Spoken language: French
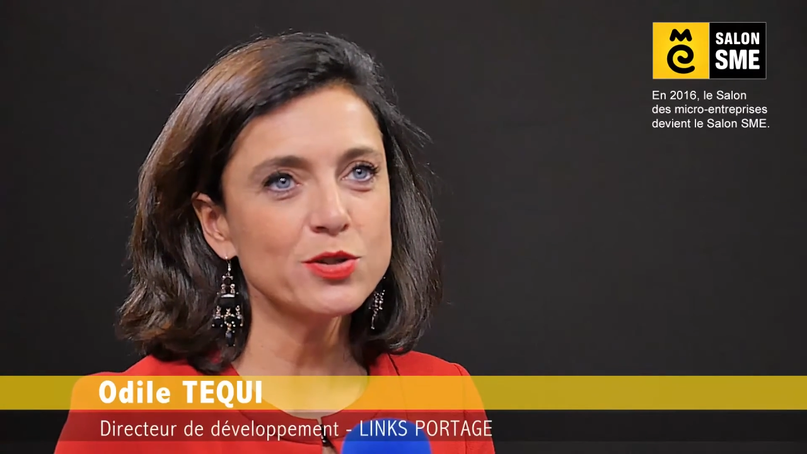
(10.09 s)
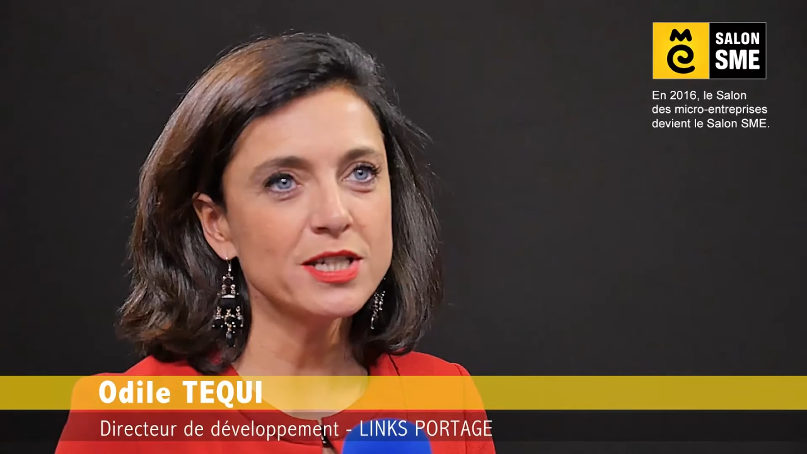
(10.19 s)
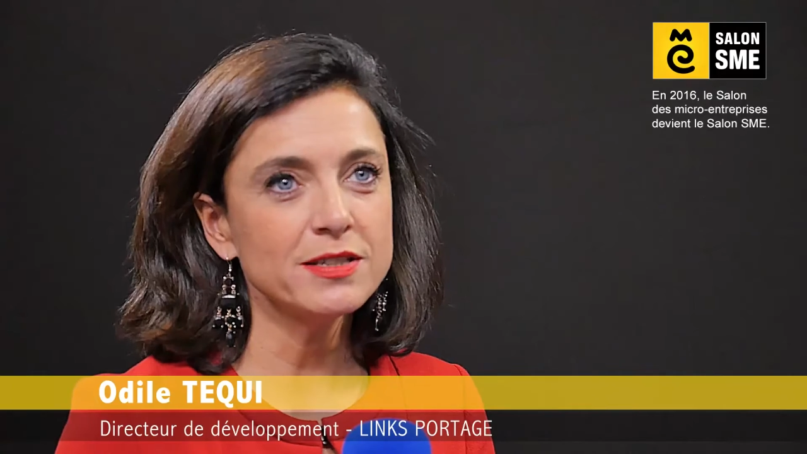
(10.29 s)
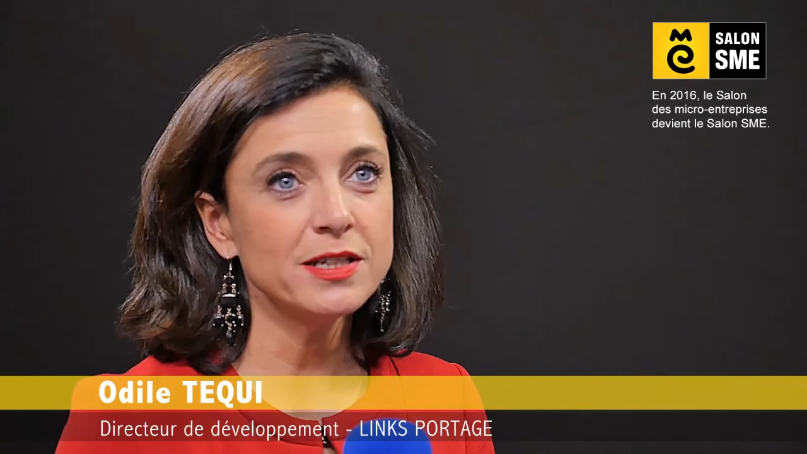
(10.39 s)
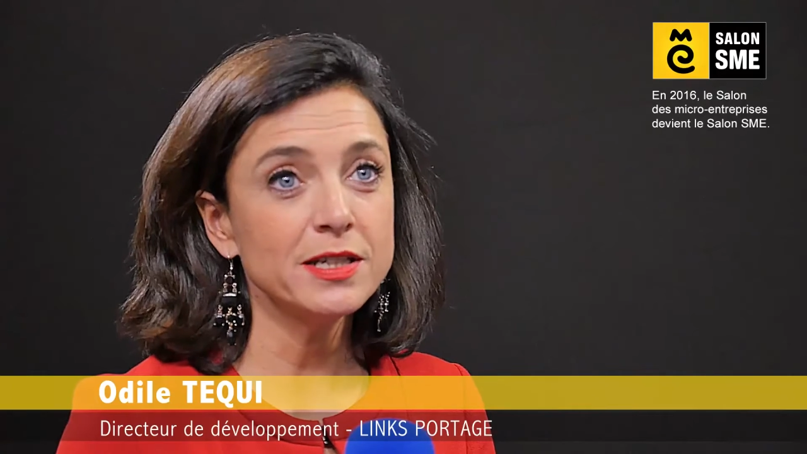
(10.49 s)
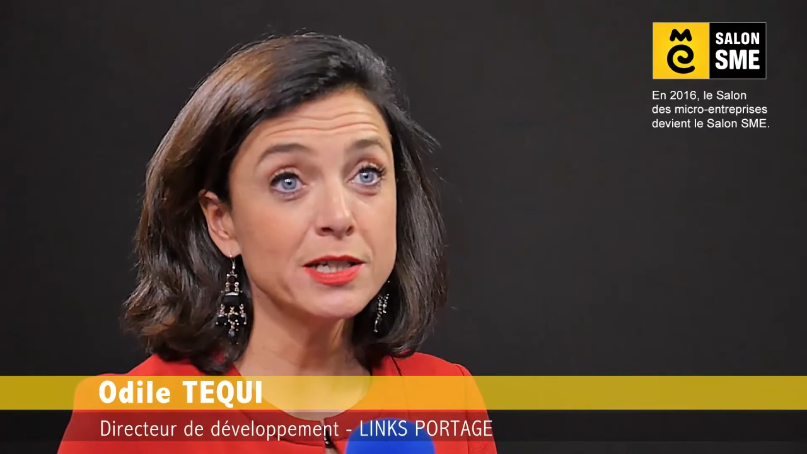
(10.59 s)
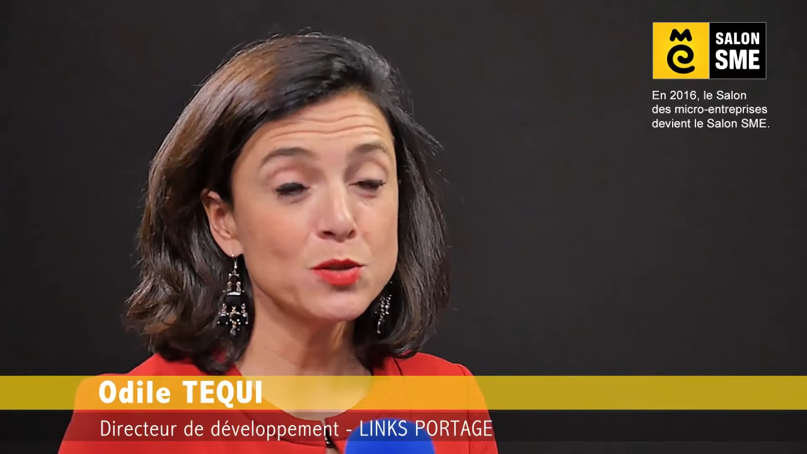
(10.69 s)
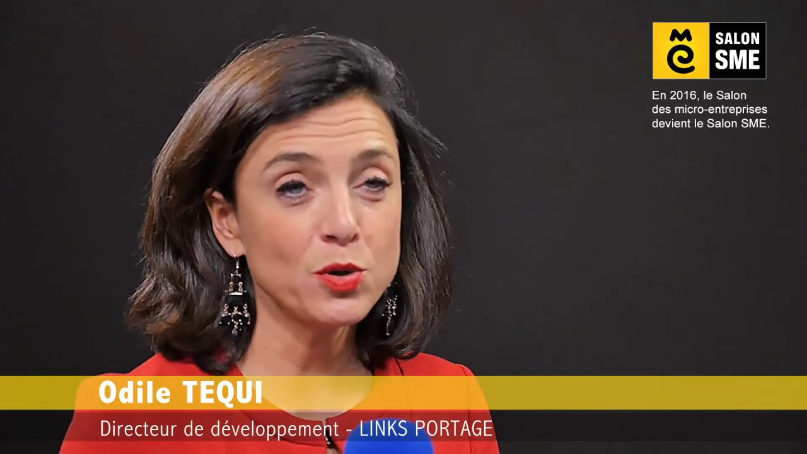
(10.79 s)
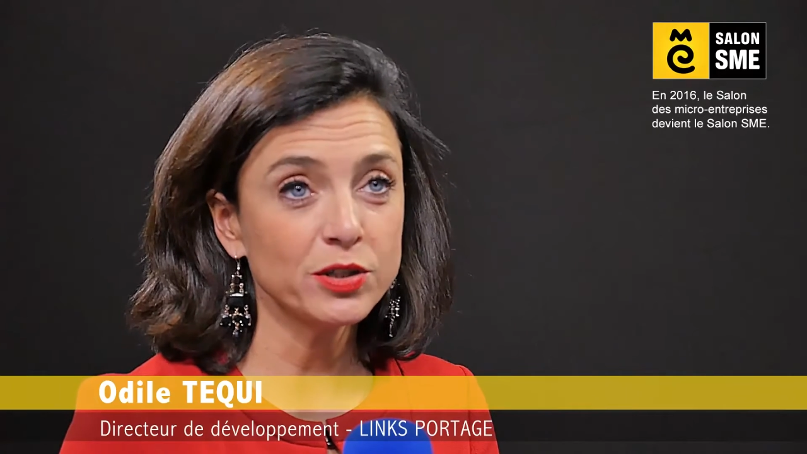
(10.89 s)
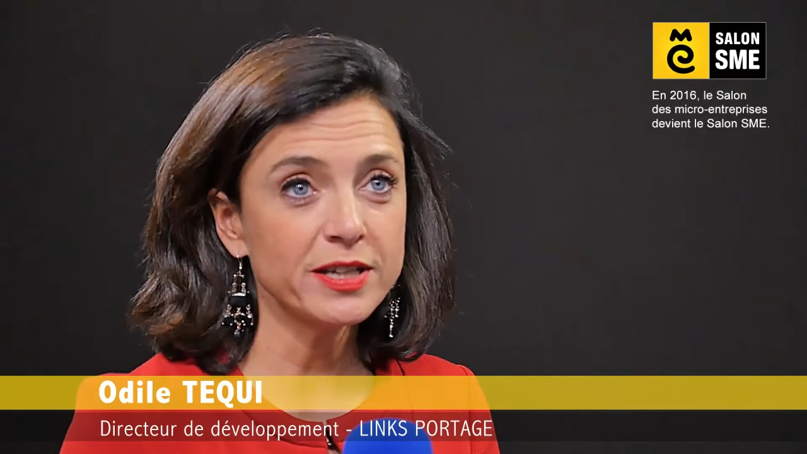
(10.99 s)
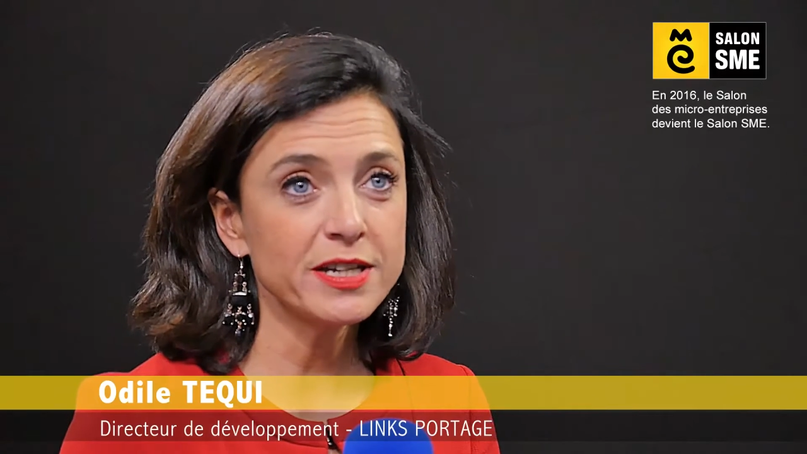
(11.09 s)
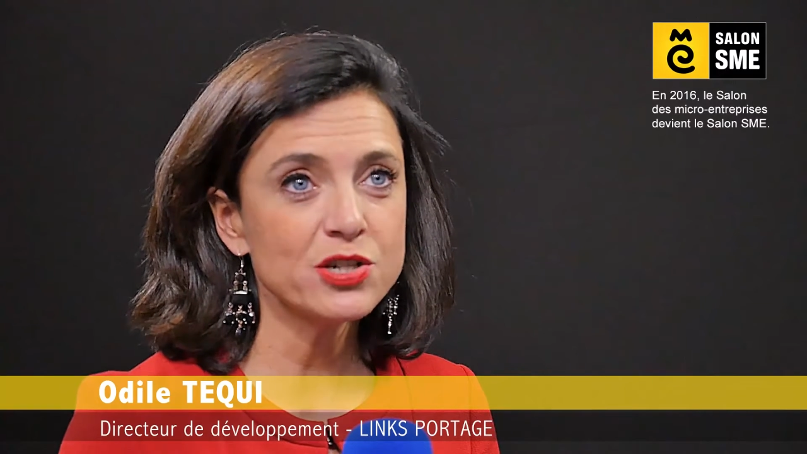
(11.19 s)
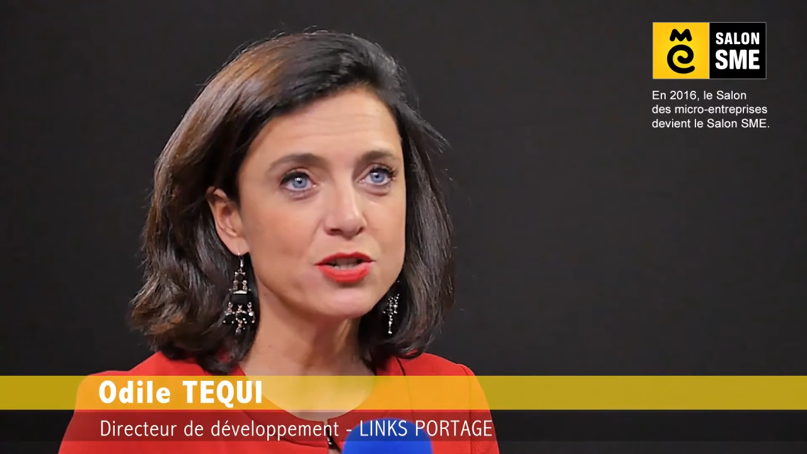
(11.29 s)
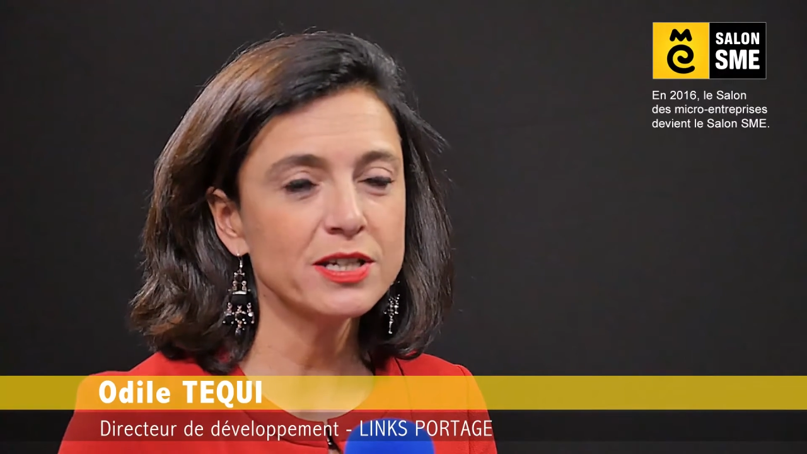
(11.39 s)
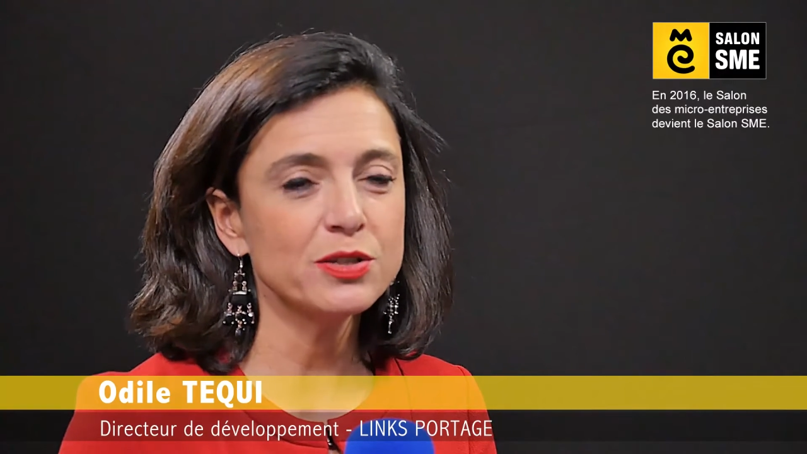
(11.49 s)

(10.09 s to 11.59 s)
société Links Portage,